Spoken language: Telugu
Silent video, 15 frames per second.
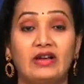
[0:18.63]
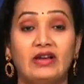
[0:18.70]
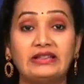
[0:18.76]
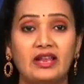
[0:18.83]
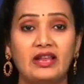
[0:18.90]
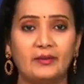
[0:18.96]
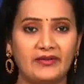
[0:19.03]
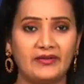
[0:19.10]

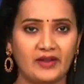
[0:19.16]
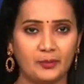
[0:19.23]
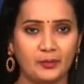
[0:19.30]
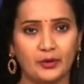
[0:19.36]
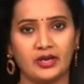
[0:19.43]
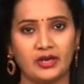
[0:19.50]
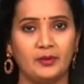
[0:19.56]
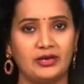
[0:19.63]
వందల మందిని
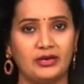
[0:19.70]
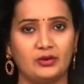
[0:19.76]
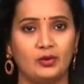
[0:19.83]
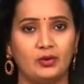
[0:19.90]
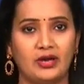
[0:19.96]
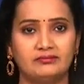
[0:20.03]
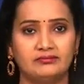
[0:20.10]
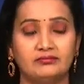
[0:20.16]
పొట్టన
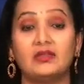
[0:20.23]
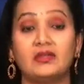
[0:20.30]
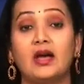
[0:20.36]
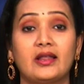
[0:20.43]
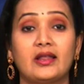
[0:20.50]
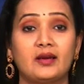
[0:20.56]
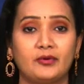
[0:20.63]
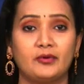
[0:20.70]
పెట్టుకోగా
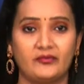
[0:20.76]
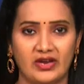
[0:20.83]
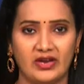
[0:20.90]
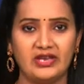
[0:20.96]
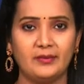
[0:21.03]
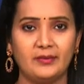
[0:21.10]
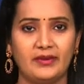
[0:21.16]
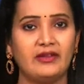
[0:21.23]
దాదాపు
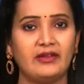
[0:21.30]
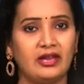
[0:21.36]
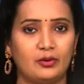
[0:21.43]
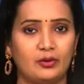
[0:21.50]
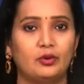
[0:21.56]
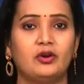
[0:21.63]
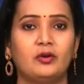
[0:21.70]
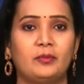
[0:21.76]
వెయ్యి మందిని
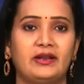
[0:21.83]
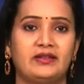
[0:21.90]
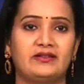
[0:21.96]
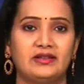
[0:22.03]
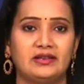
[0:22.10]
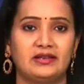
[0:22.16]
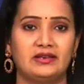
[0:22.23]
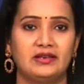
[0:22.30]
రోడ్డును
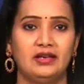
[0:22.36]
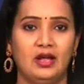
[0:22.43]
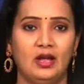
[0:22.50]
పడేసింది